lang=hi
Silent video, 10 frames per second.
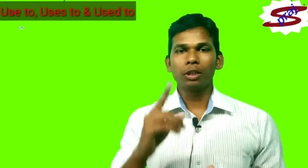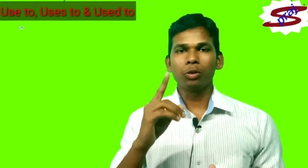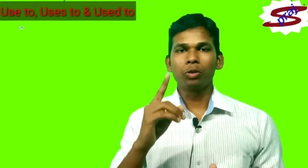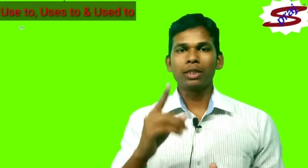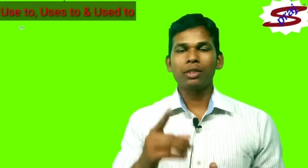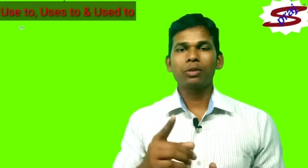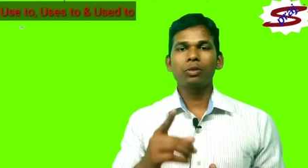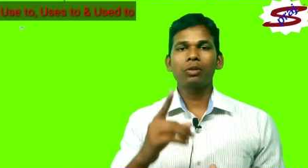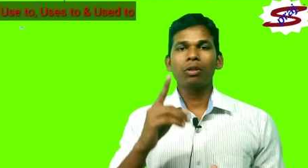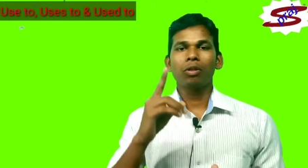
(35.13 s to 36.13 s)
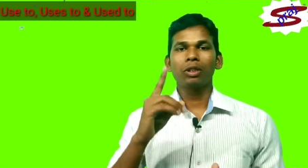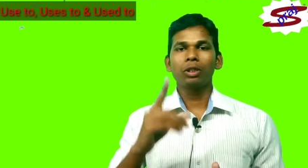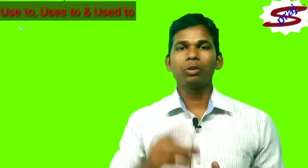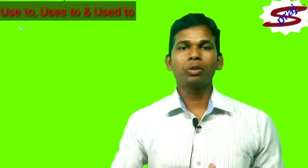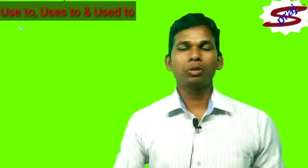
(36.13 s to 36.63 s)
यूजेज टू और
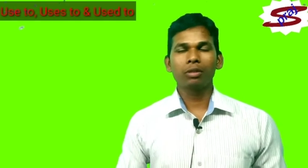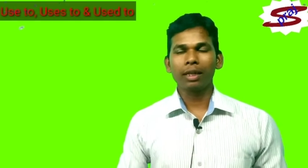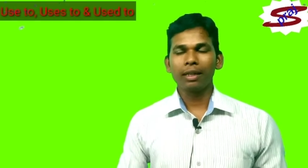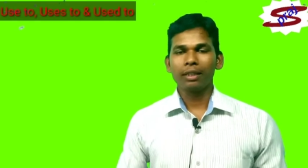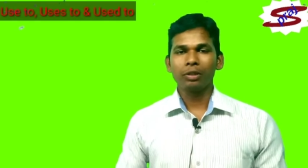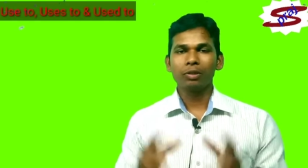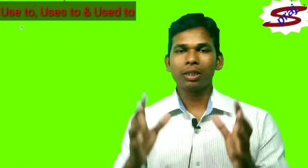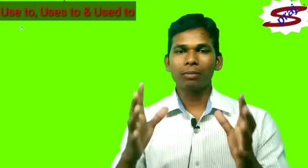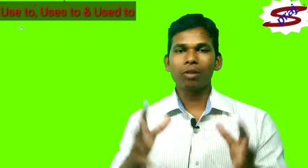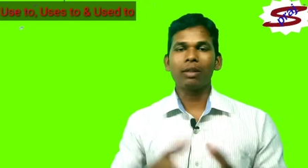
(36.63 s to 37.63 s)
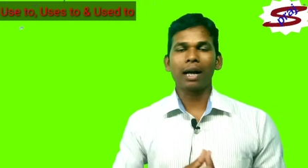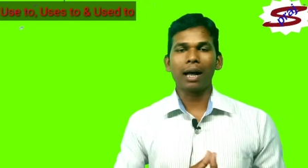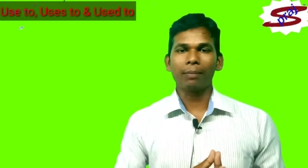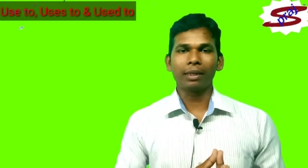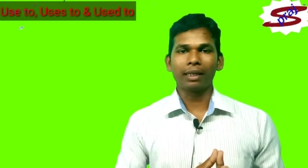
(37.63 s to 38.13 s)
यूज टू का यूज हम लोग
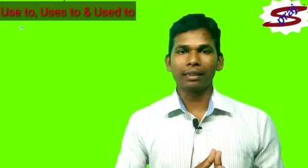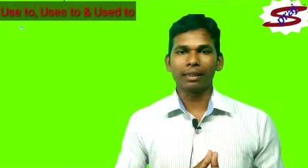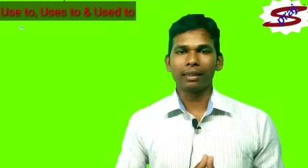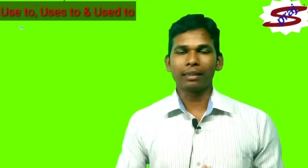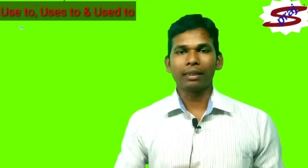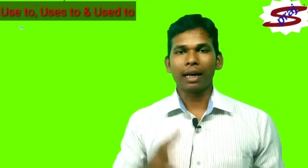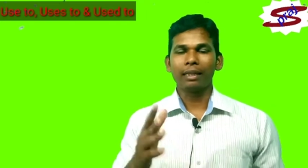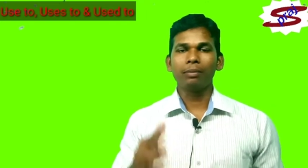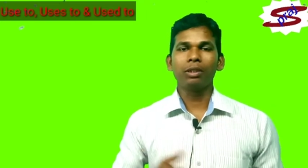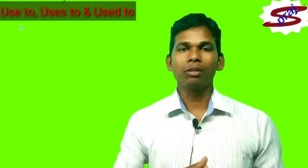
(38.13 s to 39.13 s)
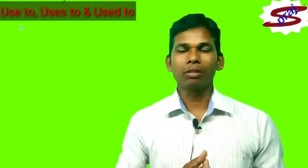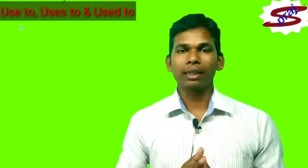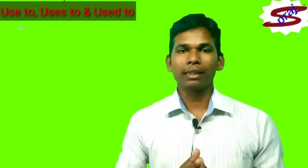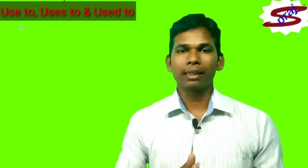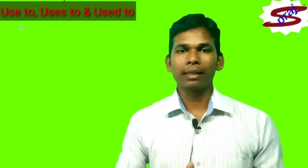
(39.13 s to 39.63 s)
कहाँ पे करते हैं आइए वीडियो को
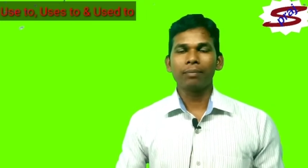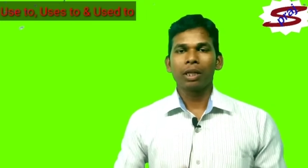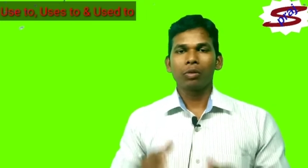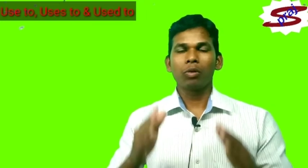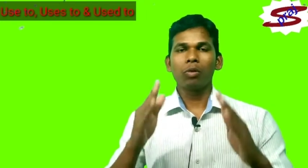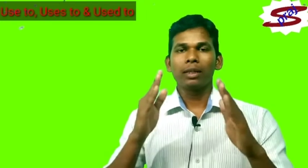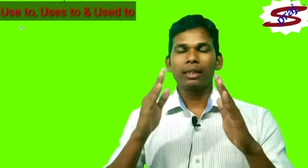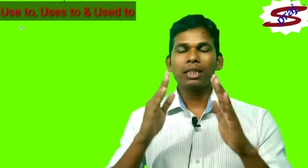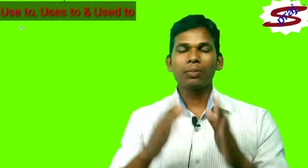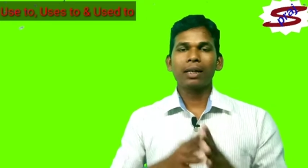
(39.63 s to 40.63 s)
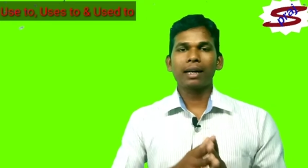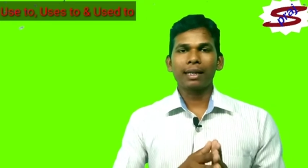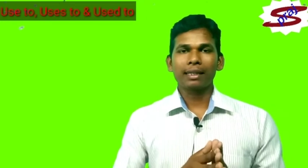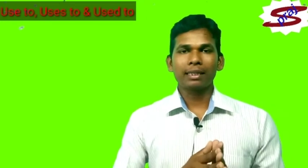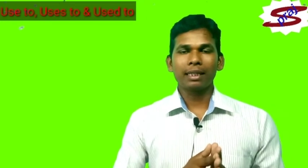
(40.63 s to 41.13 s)
देखते हैं तो इस
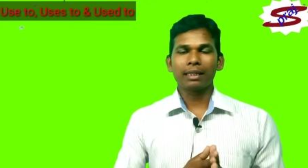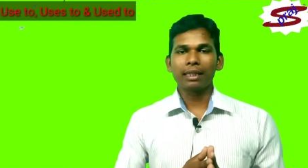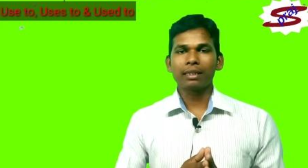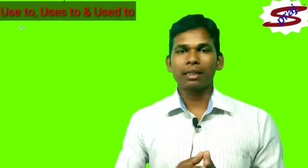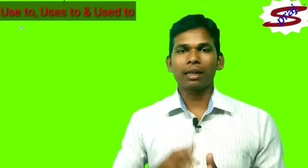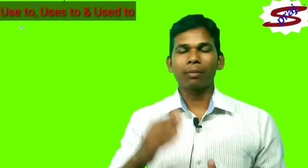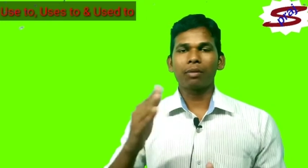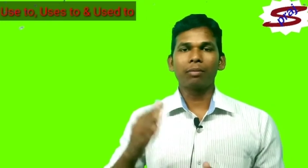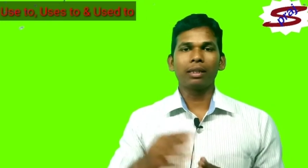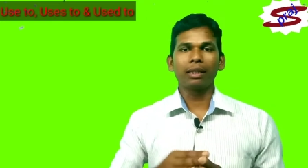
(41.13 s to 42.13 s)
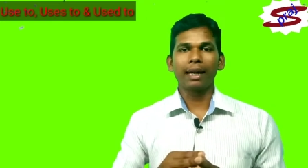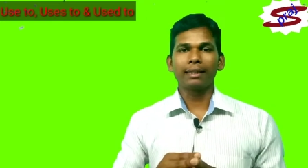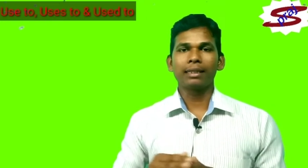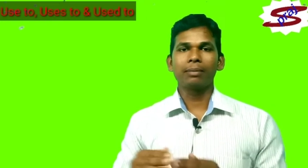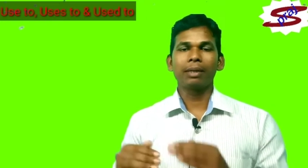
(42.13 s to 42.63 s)
प्रकार का सेंटेंस अगर आपको मिलता है
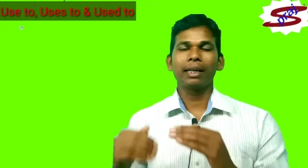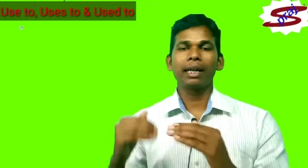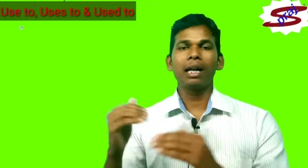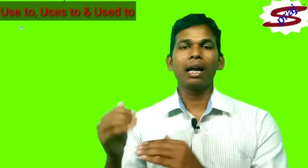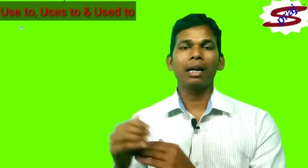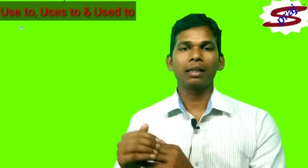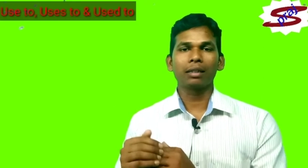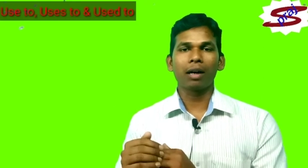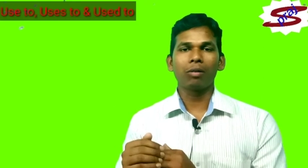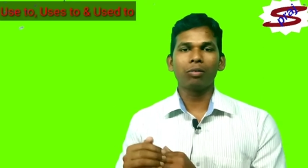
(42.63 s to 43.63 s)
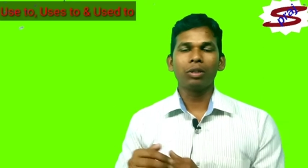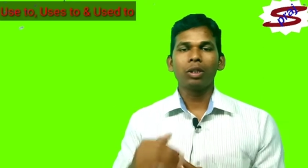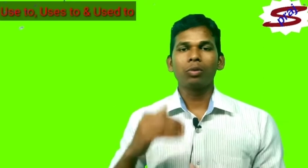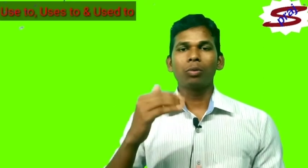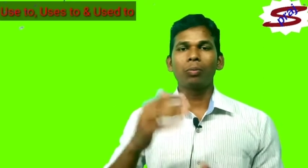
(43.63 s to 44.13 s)
जैसे मैं खेला करता हूँ
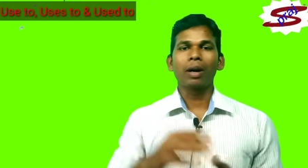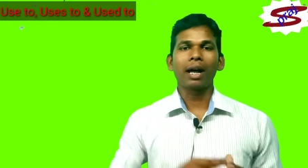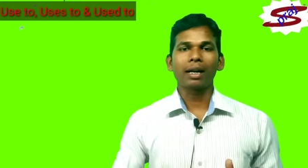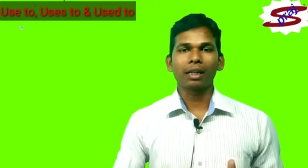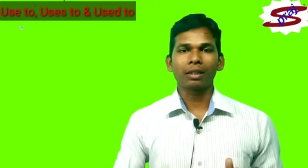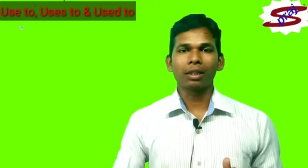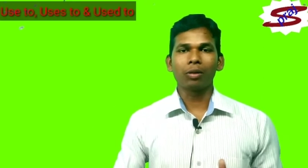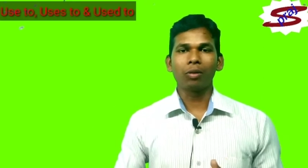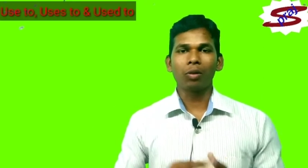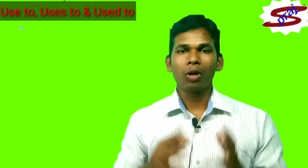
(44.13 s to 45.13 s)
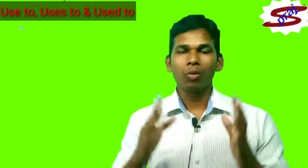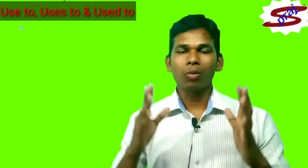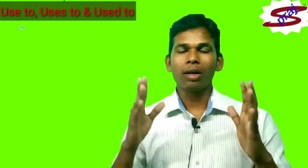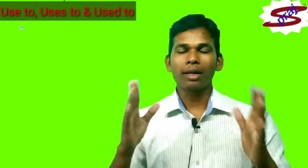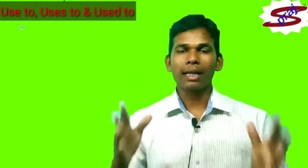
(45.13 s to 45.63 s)
तुम पढ़ा करते हो
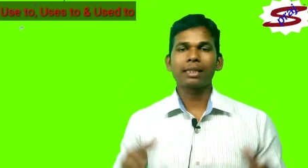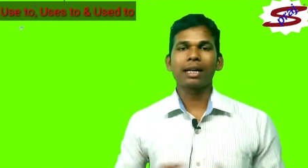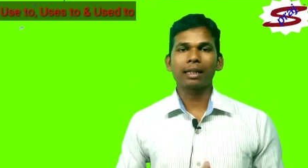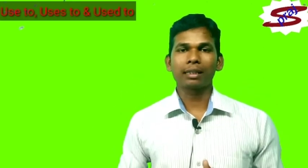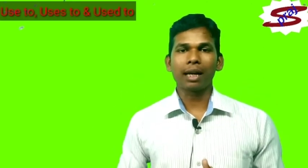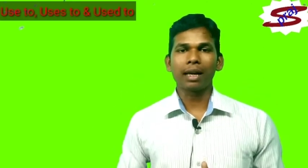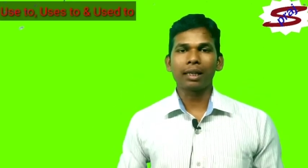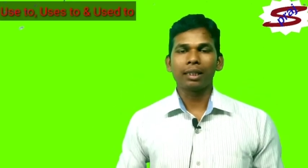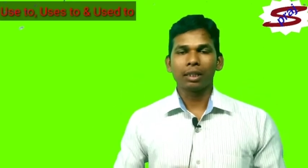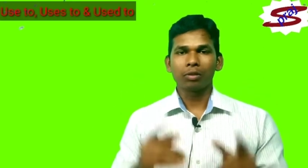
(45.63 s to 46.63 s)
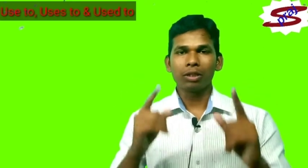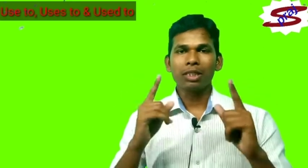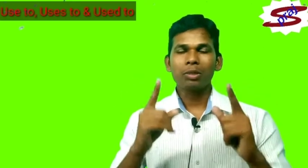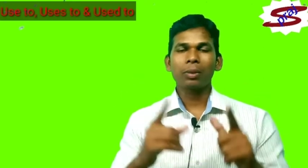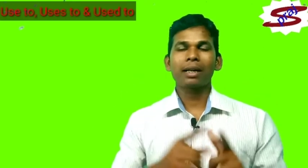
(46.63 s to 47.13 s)
वह नाचा करता है तो
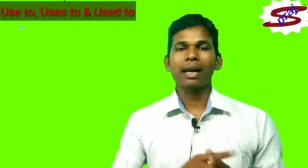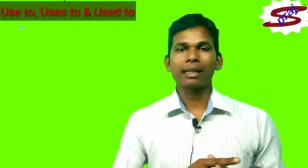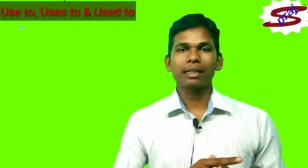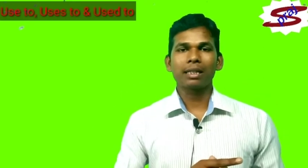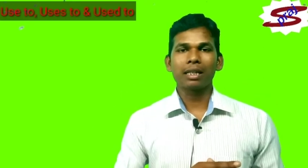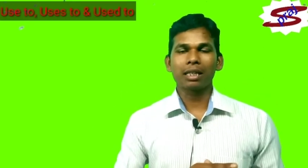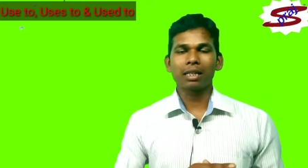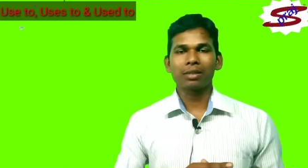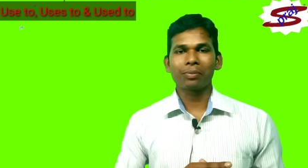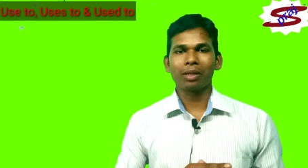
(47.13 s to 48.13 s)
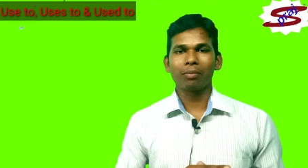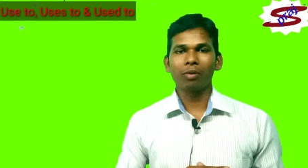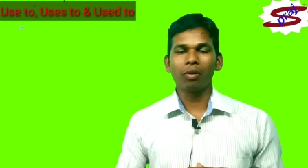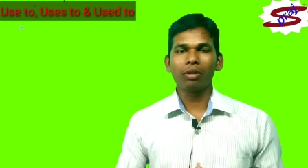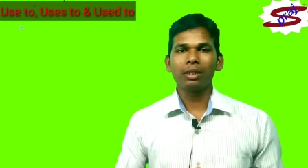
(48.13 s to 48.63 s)
इस प्रकार के सेंटेंस में हम
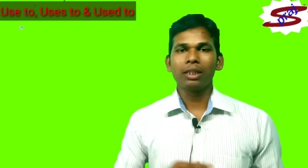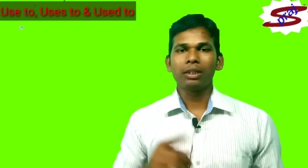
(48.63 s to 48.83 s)
लोग